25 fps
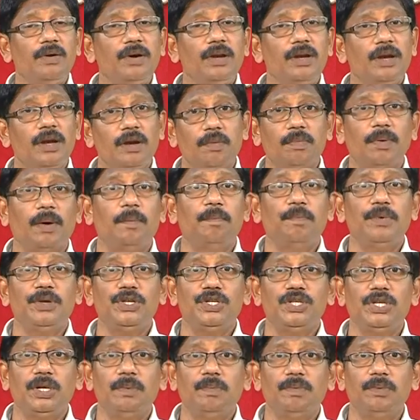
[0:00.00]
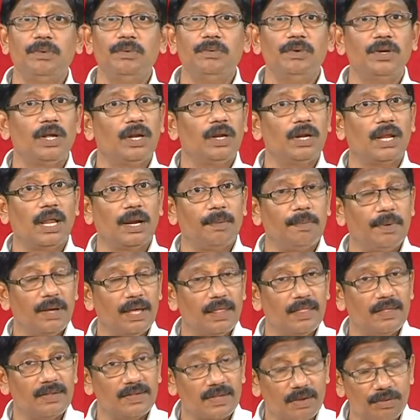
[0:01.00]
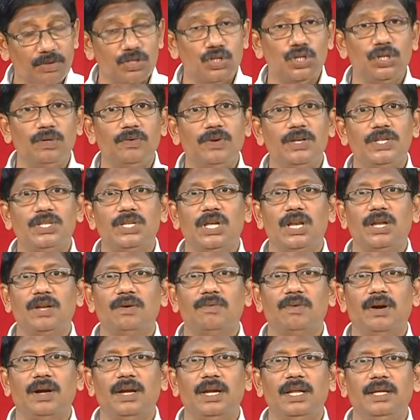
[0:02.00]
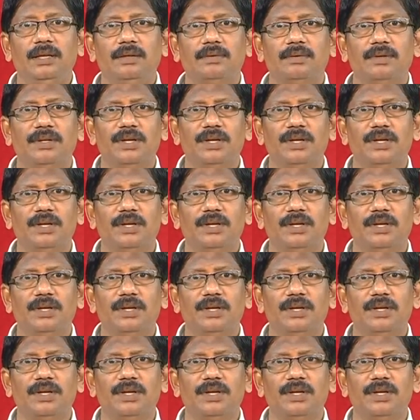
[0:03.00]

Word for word: నుండి నన్ను పంపించినప్పుడు నేను నలభై ఐదు సంవత్సరాల వయసు కలిగిన వాడిని